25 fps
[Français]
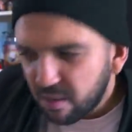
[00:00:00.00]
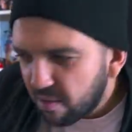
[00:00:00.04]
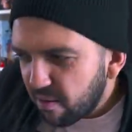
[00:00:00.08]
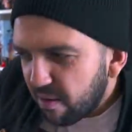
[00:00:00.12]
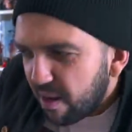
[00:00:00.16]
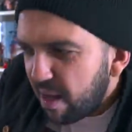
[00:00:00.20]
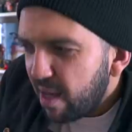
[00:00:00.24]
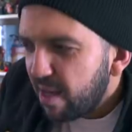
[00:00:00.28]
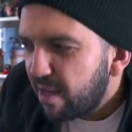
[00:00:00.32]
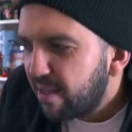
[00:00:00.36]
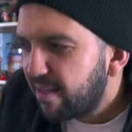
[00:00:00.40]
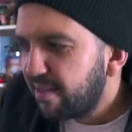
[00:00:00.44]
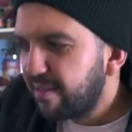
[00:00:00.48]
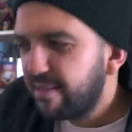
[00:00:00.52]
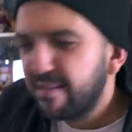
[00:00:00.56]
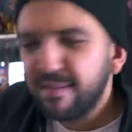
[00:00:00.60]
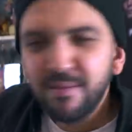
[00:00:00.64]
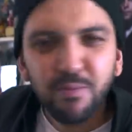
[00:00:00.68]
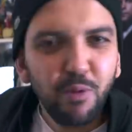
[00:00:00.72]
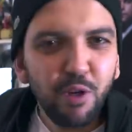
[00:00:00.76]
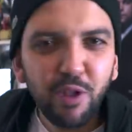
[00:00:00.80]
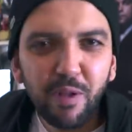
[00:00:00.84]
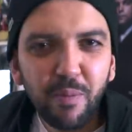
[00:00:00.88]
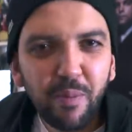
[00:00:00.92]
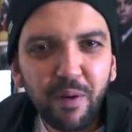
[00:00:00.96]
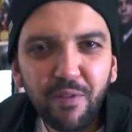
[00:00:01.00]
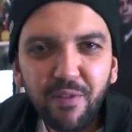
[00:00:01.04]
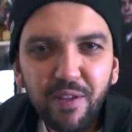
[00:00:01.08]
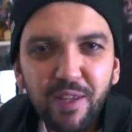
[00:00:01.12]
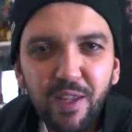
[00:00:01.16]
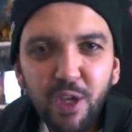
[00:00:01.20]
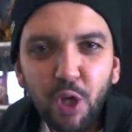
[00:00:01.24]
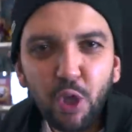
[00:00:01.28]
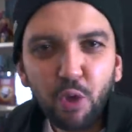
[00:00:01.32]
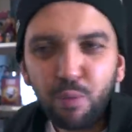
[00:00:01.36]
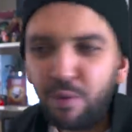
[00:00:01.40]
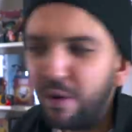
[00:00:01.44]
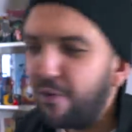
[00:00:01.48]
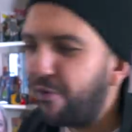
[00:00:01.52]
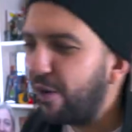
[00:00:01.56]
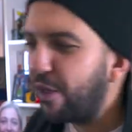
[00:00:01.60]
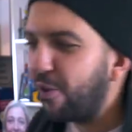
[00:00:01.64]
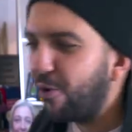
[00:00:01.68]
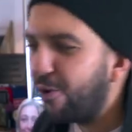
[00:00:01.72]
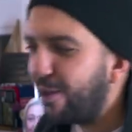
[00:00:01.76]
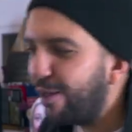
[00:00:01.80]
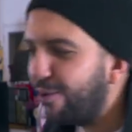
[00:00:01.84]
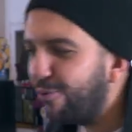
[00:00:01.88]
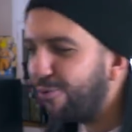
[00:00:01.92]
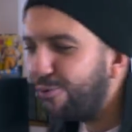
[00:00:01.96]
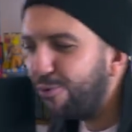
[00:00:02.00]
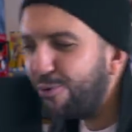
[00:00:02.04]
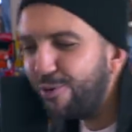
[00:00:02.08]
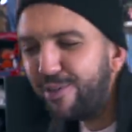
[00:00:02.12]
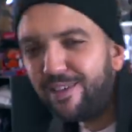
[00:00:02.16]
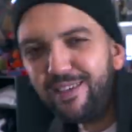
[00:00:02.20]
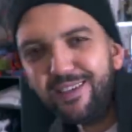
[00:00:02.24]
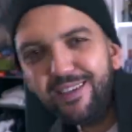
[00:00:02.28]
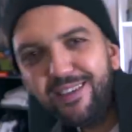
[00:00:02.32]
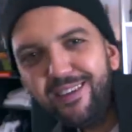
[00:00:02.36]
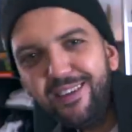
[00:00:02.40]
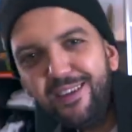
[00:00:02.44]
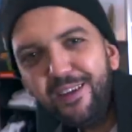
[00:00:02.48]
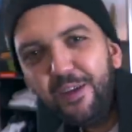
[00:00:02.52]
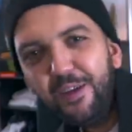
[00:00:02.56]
Ouais bah, c'est pas fini, hein, je vais le faire dans les autres aussi. Hein.